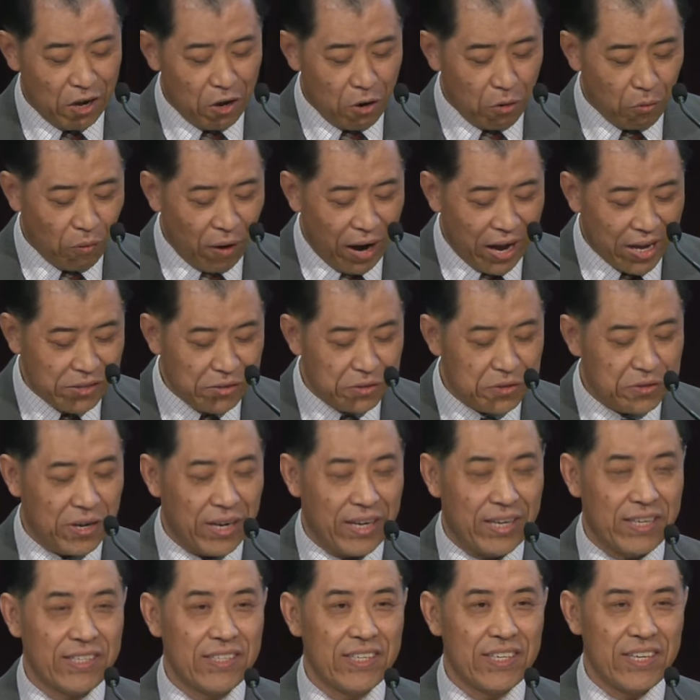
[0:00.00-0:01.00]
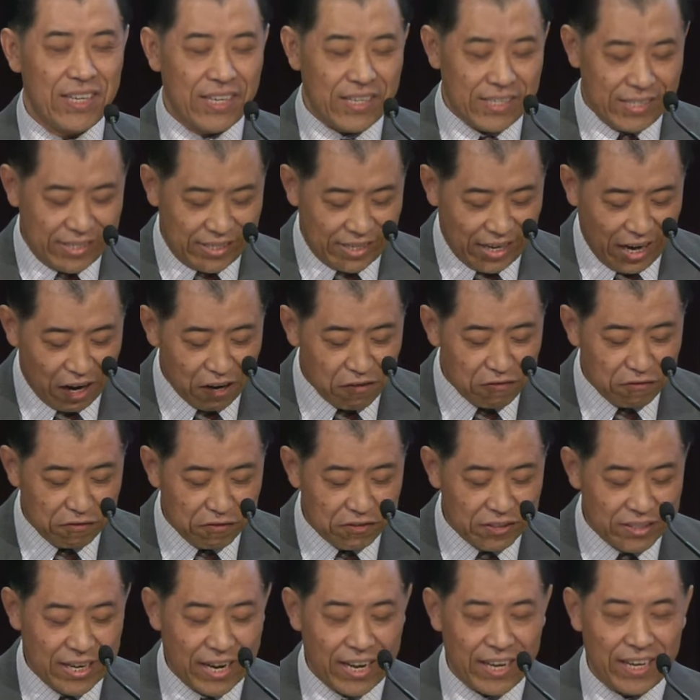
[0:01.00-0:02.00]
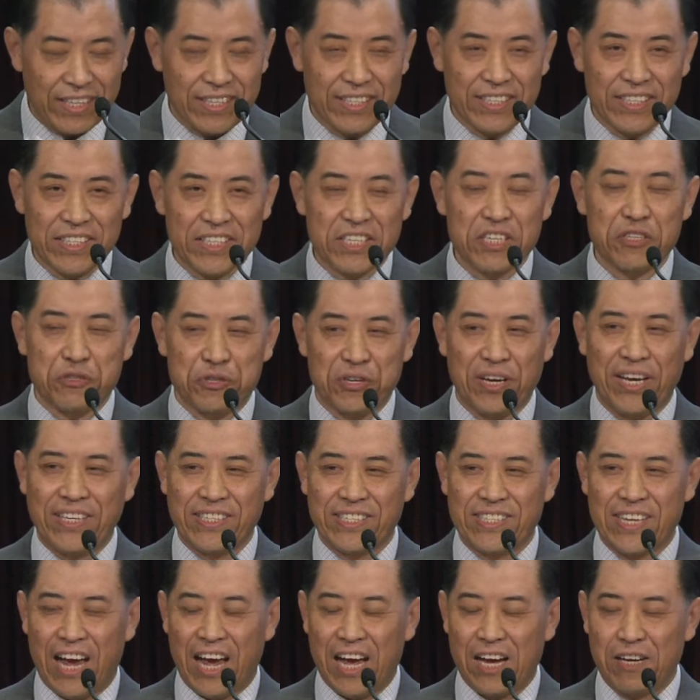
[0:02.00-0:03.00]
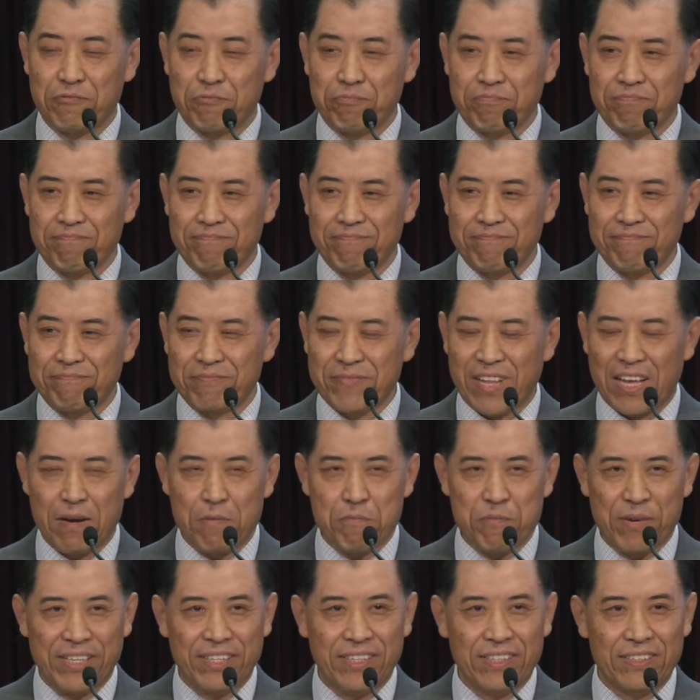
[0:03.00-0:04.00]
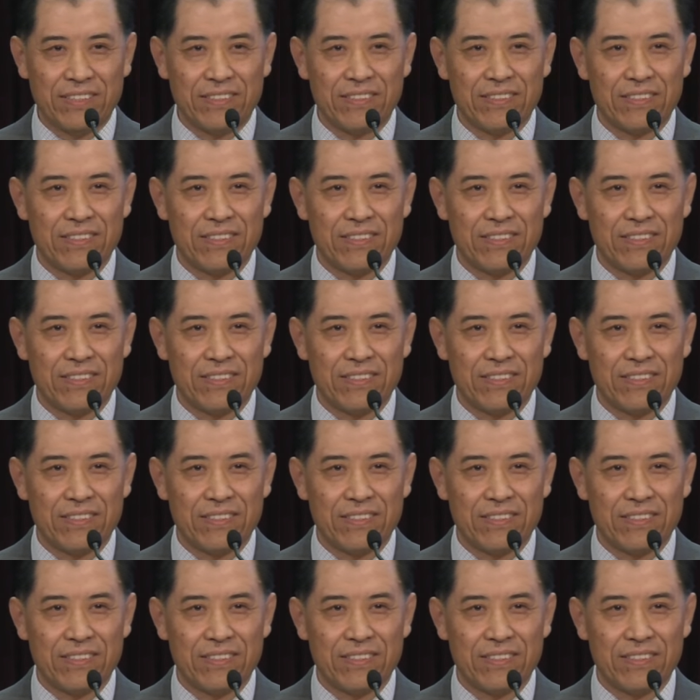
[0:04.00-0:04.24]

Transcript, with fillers: 完全降服在你的权下。阿门。